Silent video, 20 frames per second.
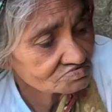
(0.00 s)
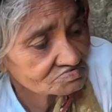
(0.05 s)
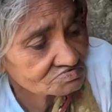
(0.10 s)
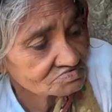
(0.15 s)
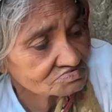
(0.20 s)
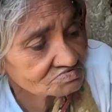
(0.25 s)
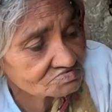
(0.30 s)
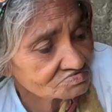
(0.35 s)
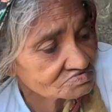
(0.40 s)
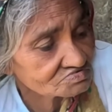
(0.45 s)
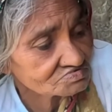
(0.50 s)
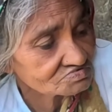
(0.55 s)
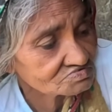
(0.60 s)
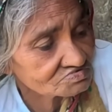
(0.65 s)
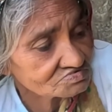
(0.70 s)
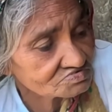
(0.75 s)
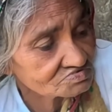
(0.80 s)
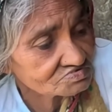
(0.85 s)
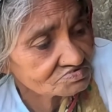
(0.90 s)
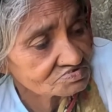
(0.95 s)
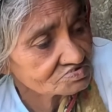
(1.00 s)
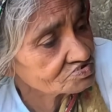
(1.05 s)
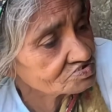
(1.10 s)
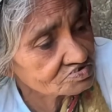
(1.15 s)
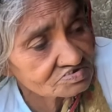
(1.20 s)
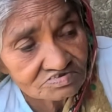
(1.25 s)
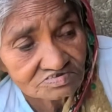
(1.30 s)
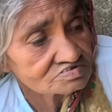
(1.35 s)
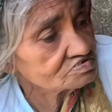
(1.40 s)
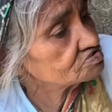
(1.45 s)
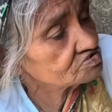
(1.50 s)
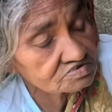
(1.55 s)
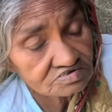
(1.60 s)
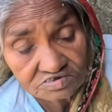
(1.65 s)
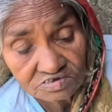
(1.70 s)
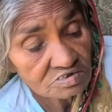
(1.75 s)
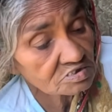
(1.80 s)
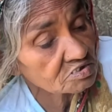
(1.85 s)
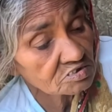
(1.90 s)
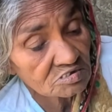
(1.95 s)
ছেলেগুলো আসে না খবর নেয় না
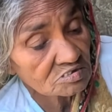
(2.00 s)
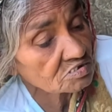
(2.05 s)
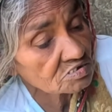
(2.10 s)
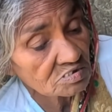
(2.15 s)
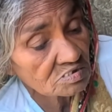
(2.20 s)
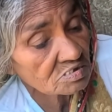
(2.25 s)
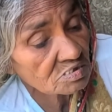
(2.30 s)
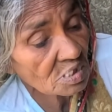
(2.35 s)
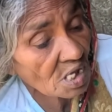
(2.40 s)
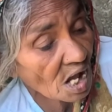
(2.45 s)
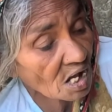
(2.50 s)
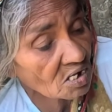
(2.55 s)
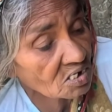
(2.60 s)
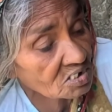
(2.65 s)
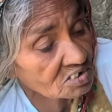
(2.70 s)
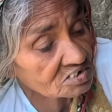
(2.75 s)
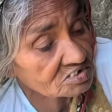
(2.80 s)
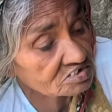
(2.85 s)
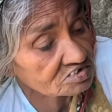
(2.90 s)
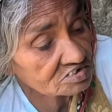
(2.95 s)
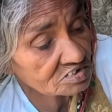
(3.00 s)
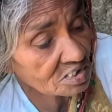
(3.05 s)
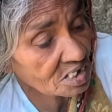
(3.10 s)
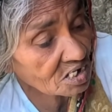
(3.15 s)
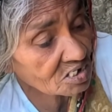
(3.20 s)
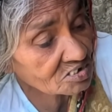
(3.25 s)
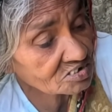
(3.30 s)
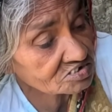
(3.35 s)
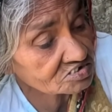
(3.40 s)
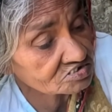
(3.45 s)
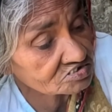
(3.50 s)
কেউ আসে না না